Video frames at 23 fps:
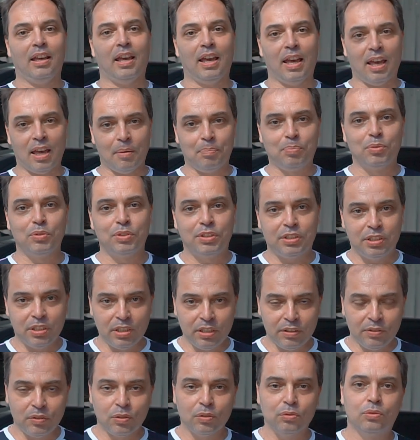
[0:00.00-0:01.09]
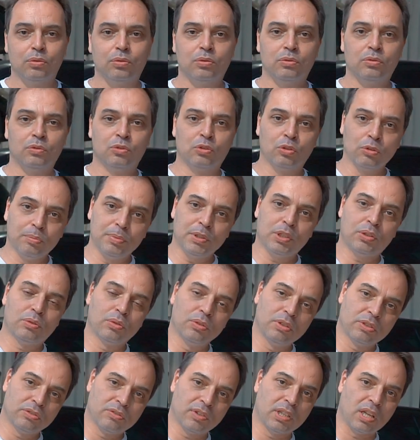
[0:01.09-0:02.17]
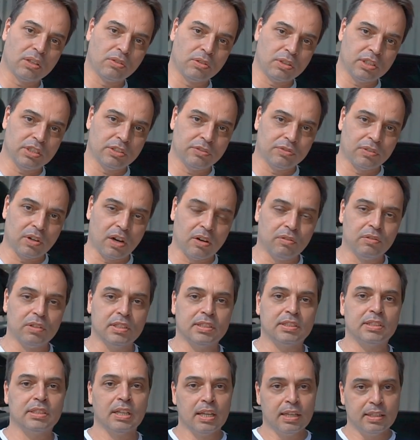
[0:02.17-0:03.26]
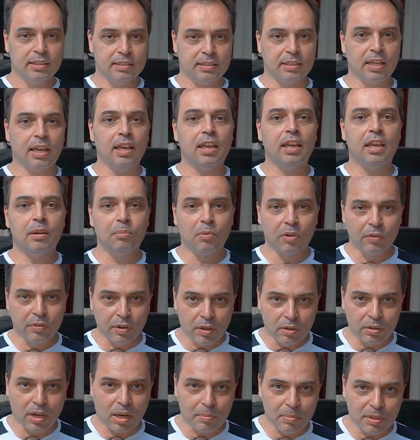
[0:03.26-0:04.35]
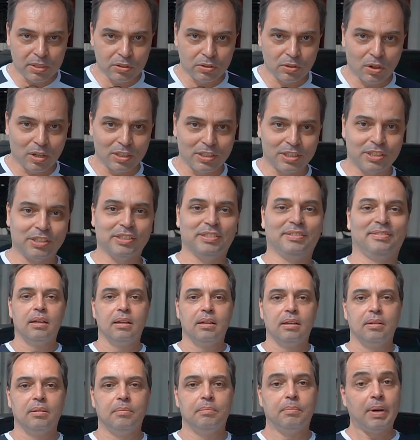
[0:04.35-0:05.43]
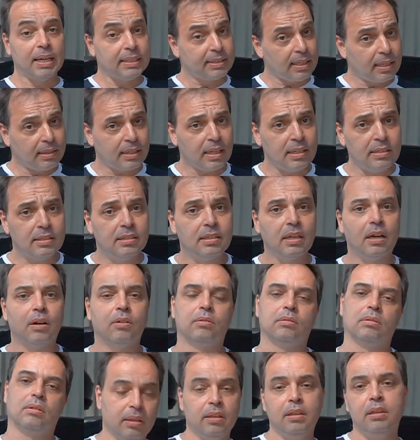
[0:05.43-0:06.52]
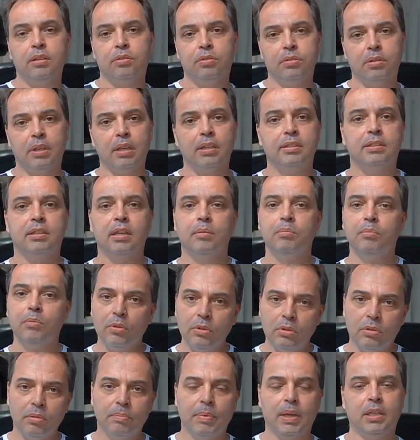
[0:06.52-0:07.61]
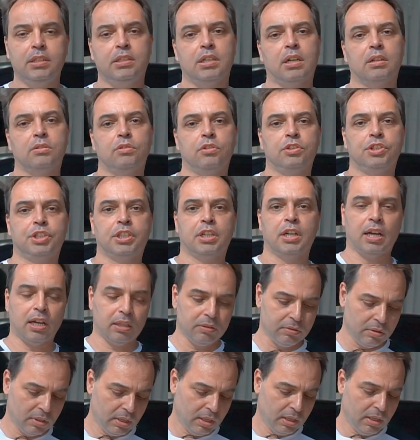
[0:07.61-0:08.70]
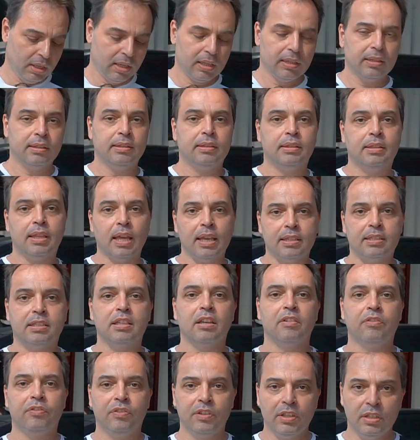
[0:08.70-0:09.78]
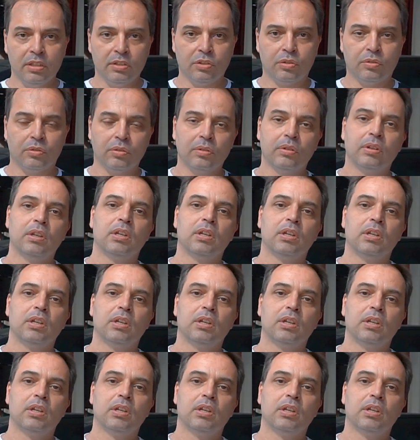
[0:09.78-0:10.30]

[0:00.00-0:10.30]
é possível substituir os vedadores de válvulas sem remover o cabeçote. Mas atenção, isso tem que ser muito bem diagnosticado, tem que ser visto